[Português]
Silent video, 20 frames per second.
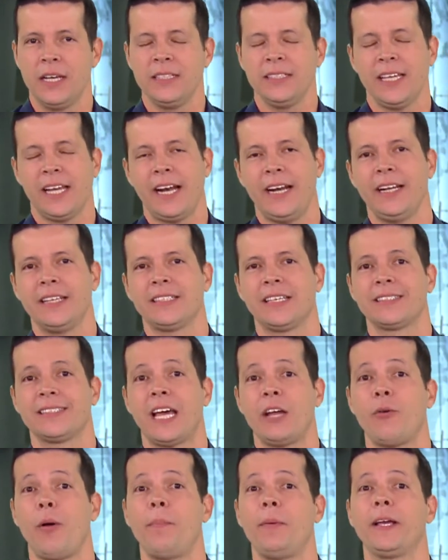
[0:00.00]
será
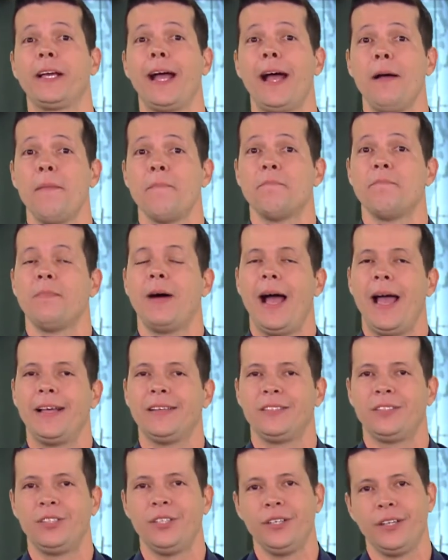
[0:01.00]
necessário aplicar
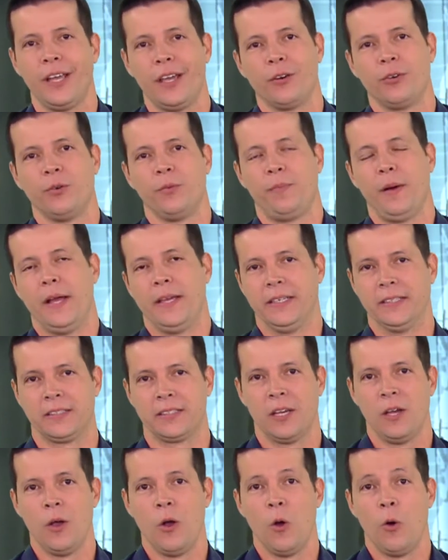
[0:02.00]
mais dinheiro no país.